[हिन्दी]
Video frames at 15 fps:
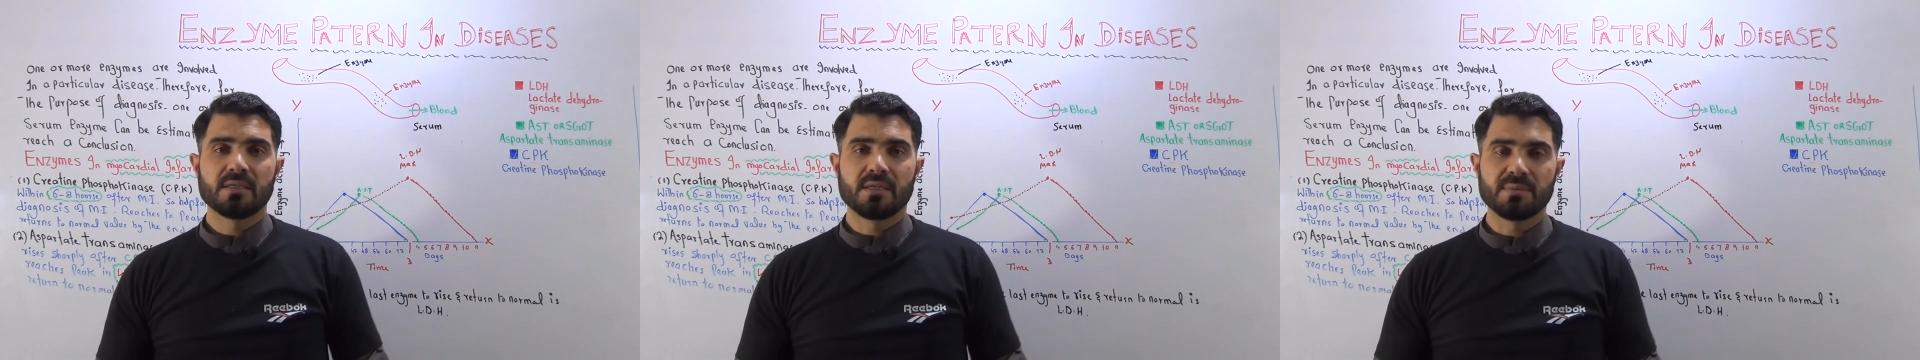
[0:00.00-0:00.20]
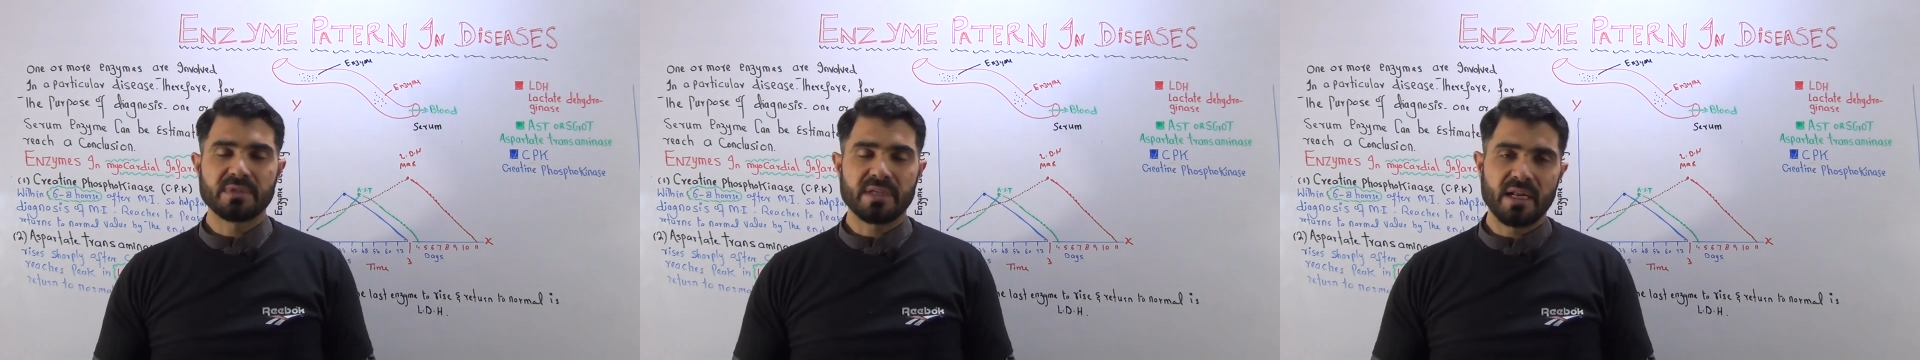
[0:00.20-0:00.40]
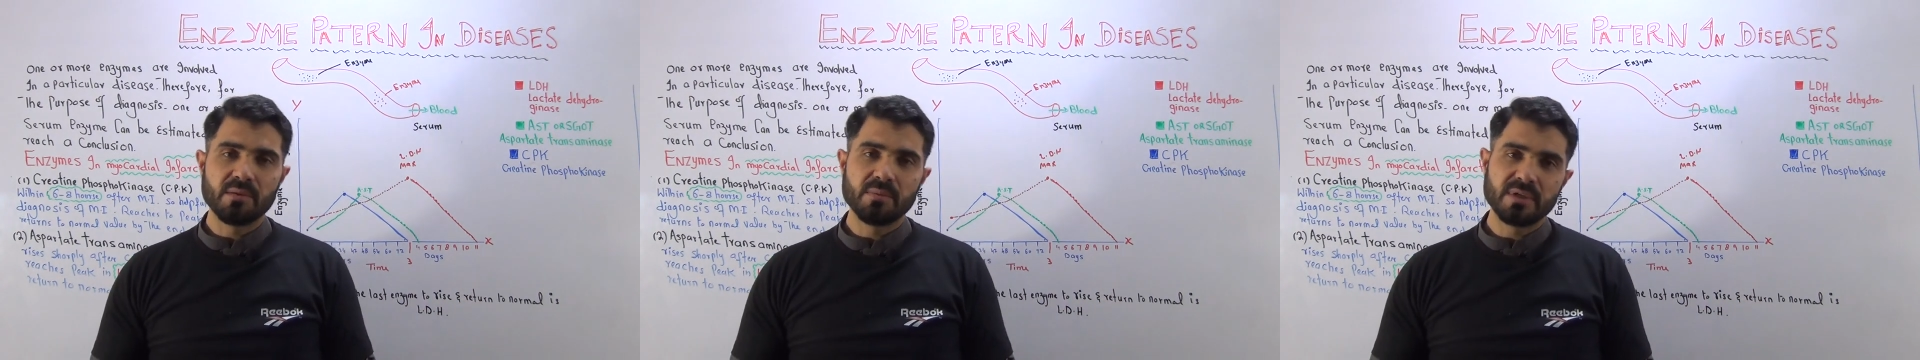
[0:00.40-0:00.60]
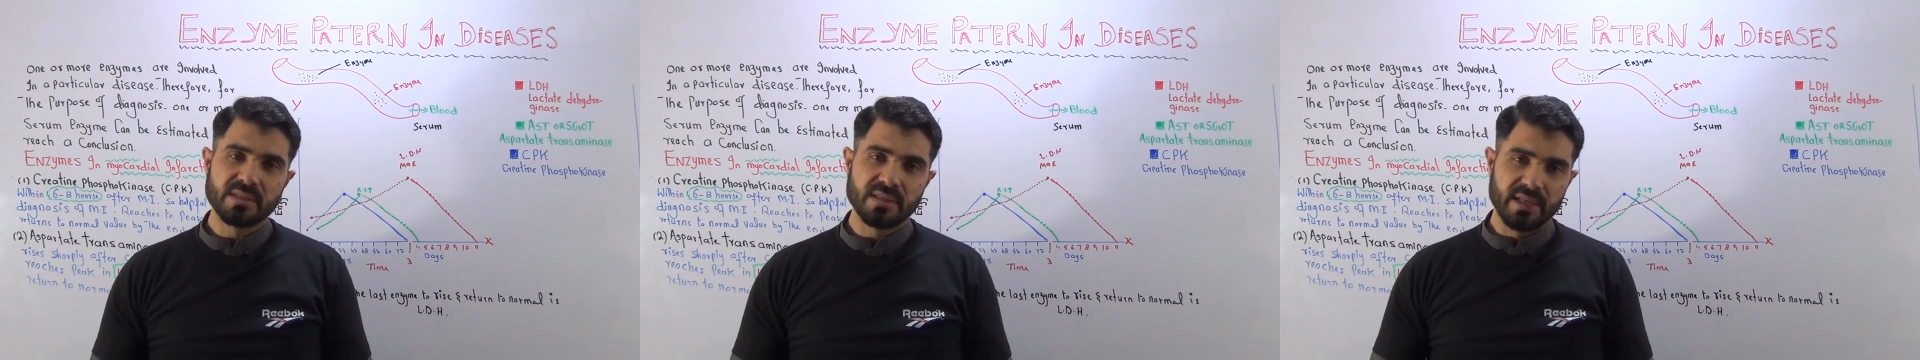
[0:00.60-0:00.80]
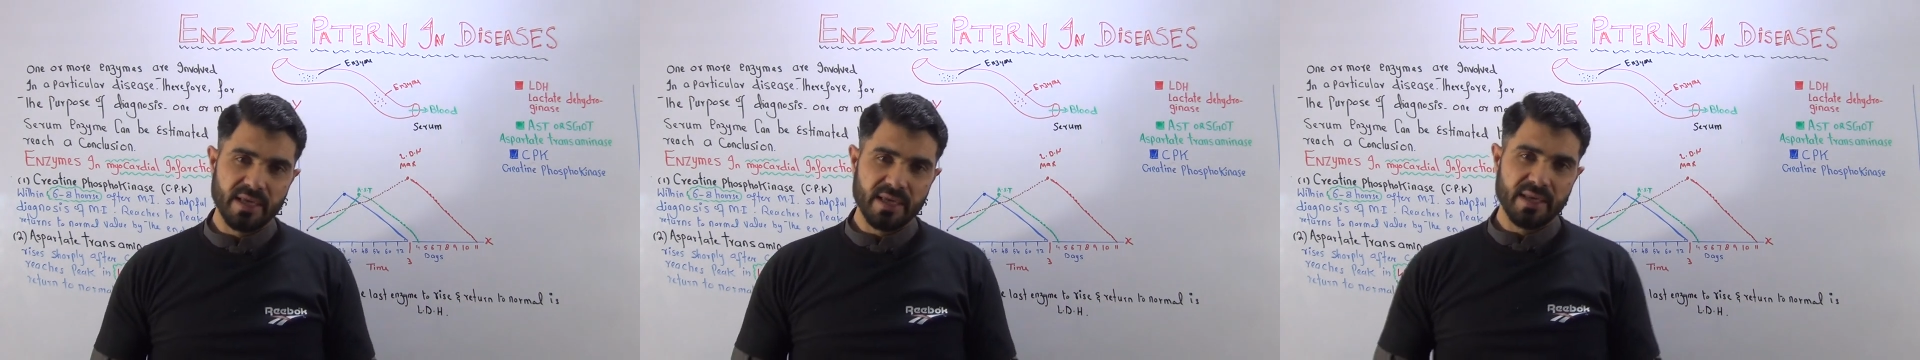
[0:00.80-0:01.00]

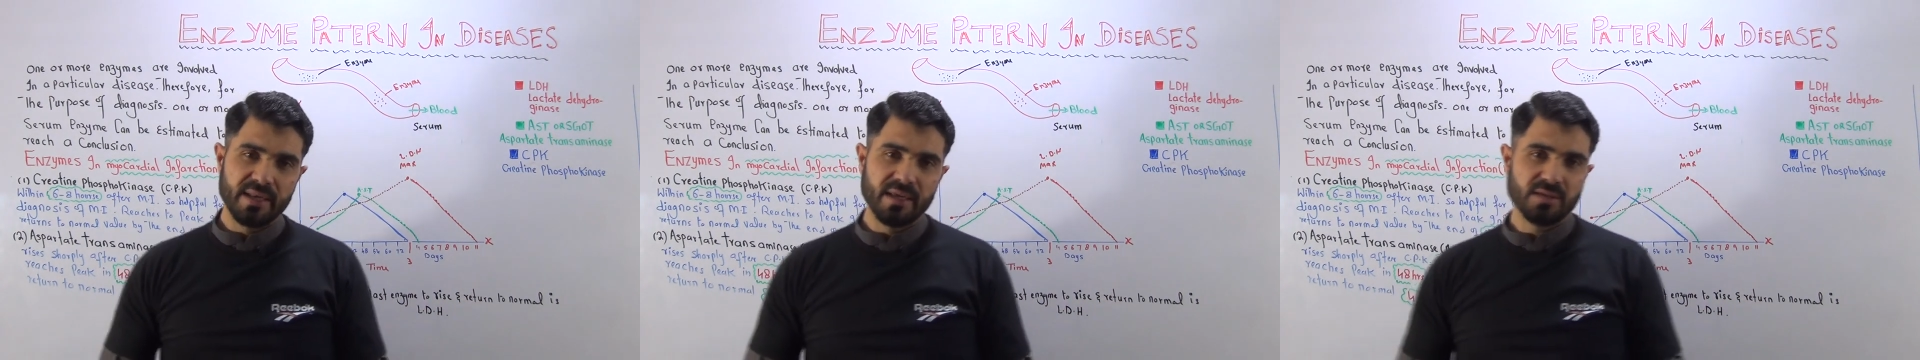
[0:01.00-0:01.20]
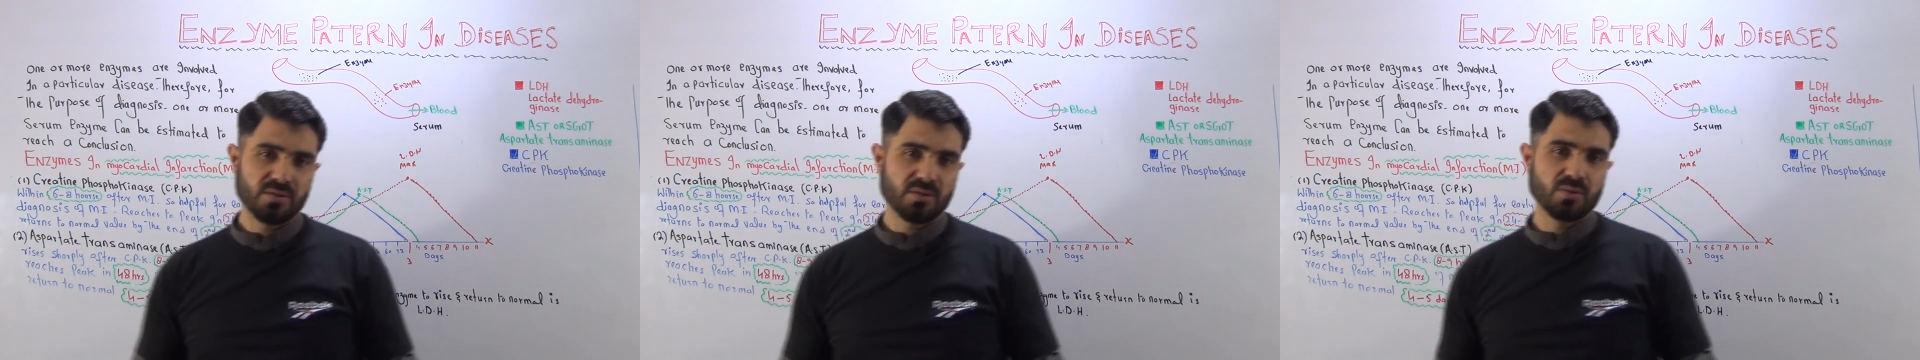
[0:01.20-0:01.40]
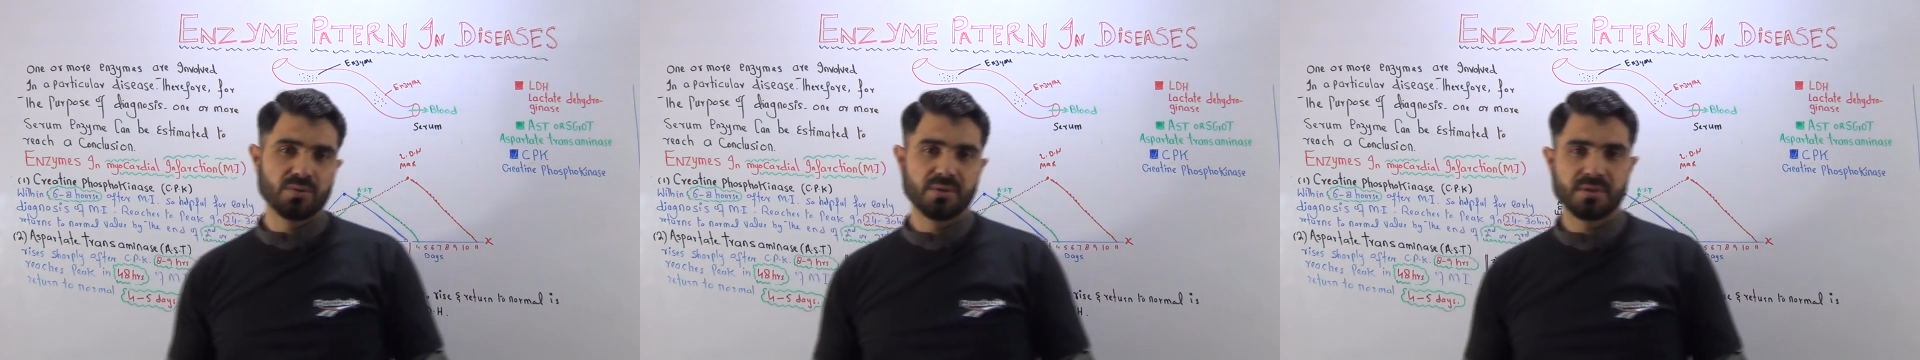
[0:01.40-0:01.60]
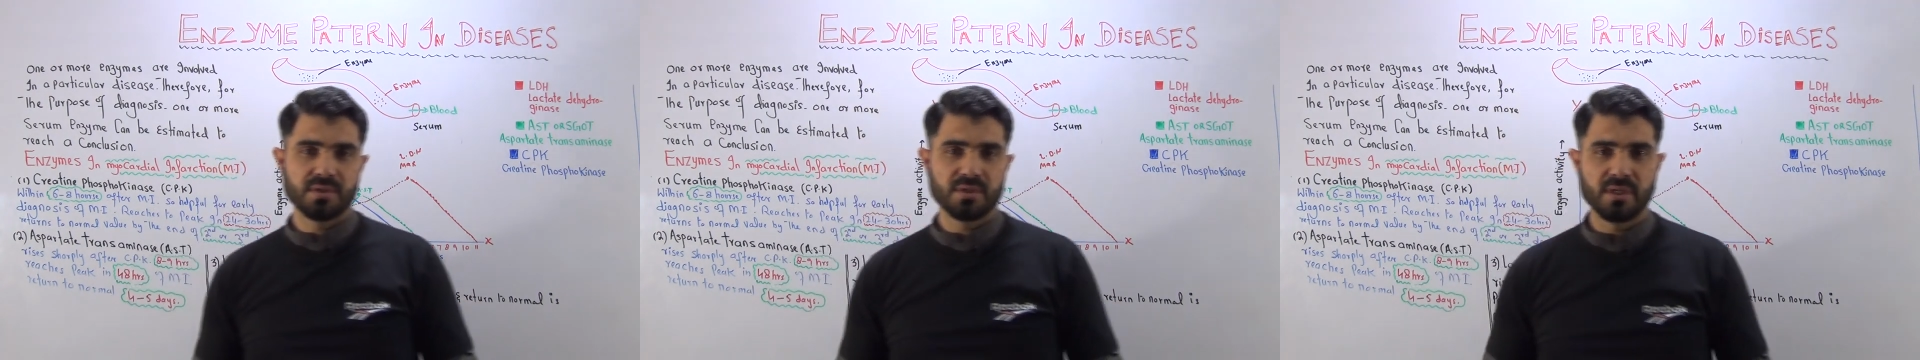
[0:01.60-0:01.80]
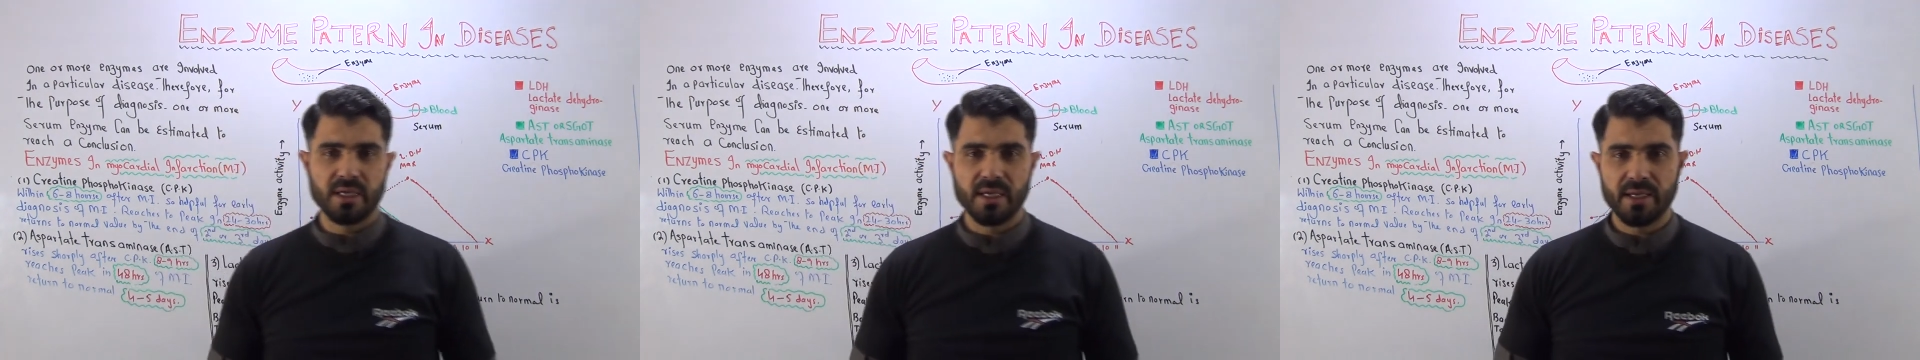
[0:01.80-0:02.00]
सब्सक्राइबर्स नए नए
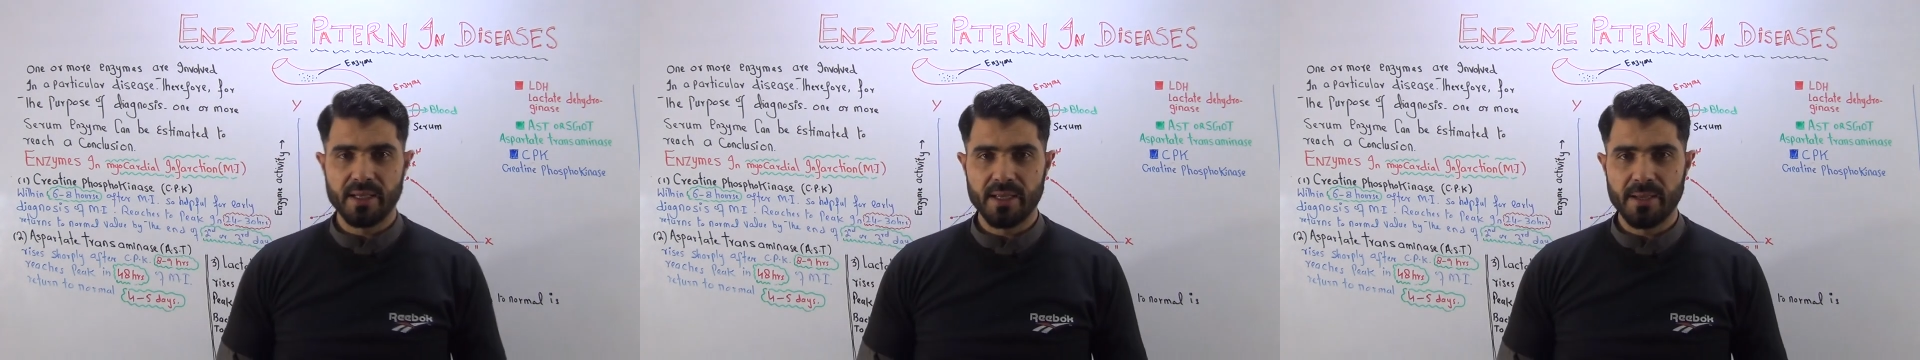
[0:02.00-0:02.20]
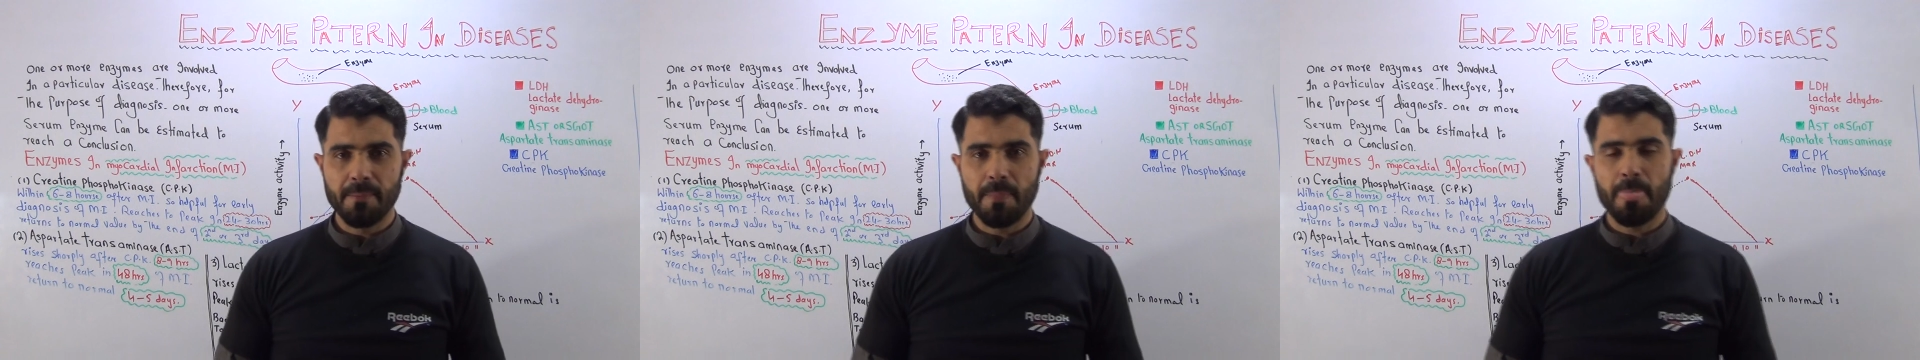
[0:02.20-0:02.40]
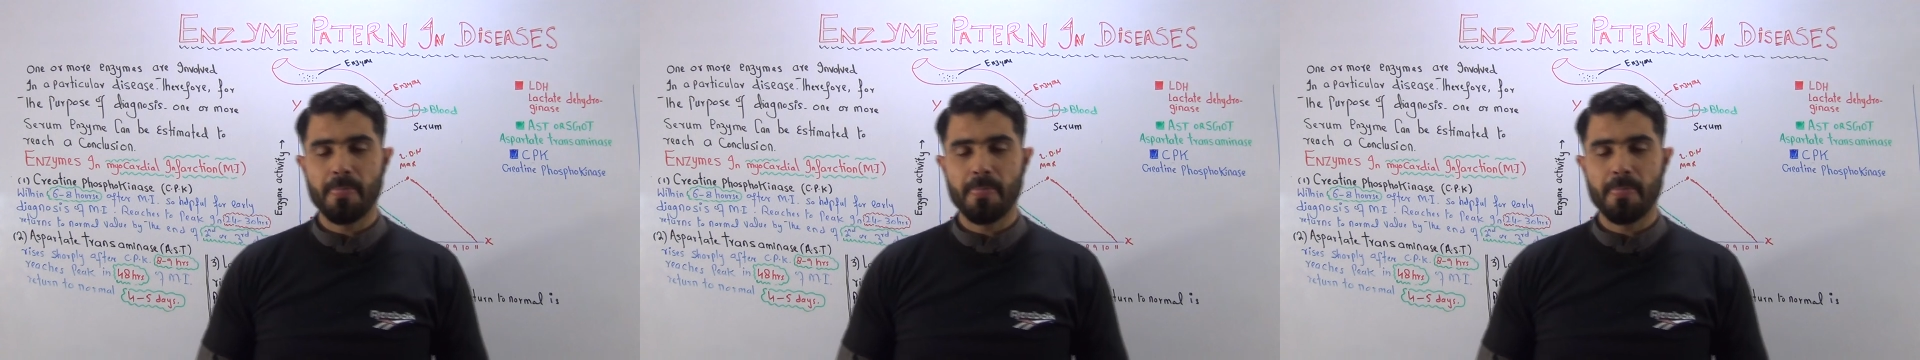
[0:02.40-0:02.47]
स्टूडेंट्स नए नए